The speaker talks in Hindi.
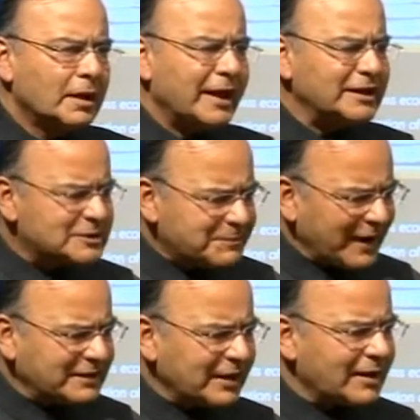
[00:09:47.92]

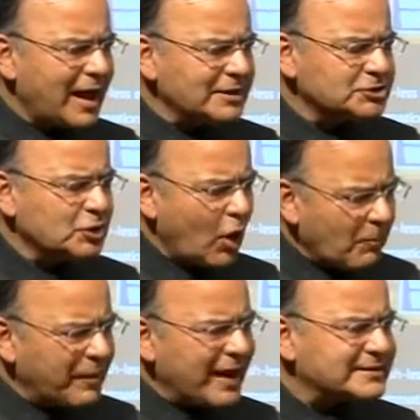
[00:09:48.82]
इंस्पेक्टर राज
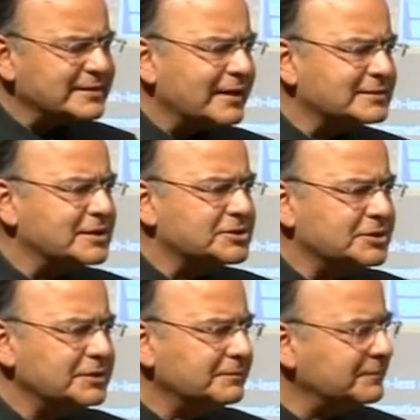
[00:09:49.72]
कॉम्प्लेक्स टैक्सेशन